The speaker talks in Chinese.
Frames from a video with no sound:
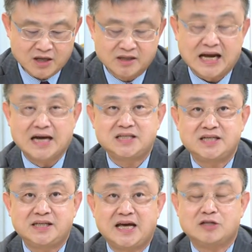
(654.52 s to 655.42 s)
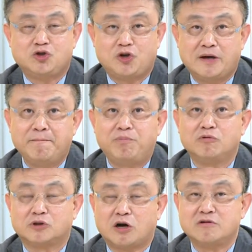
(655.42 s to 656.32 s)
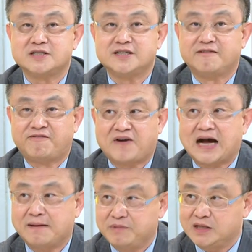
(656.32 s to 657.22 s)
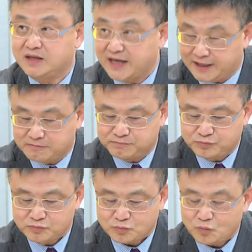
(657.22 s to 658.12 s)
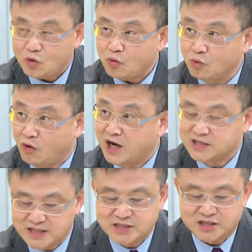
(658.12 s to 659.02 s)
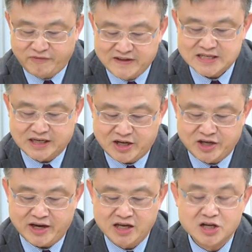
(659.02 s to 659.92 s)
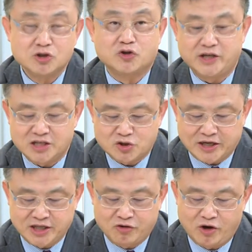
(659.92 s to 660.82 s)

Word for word: 台积电全部都是发明类哦，厉害哇！这真的非常厉害，因为所谓的专利会